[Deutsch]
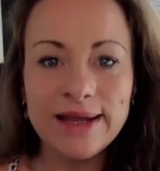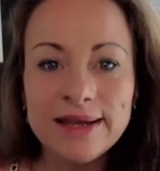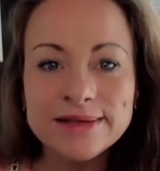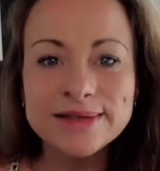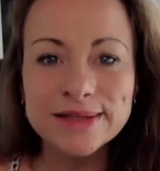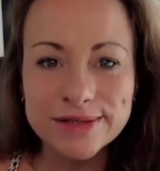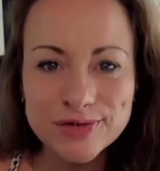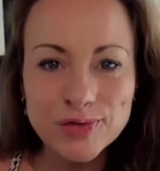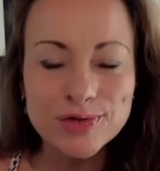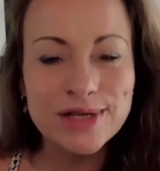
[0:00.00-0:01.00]
In
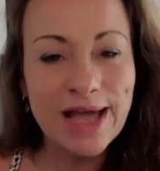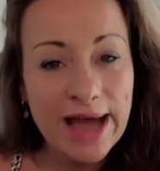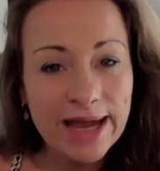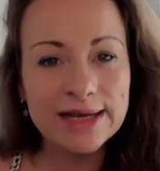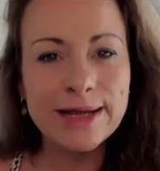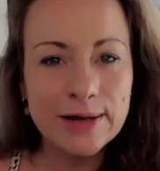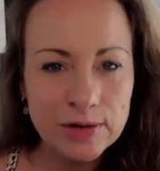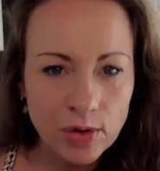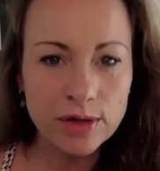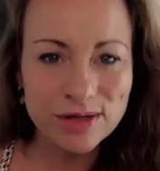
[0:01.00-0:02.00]
Christus eine
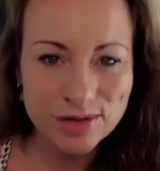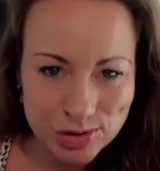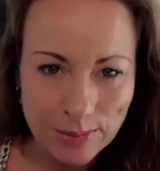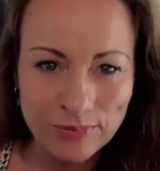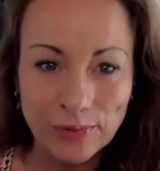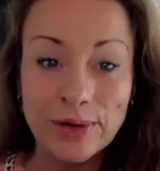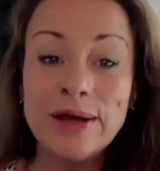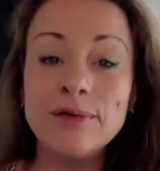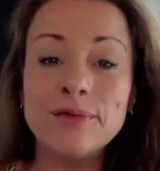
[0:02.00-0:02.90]
neue Schöpfung.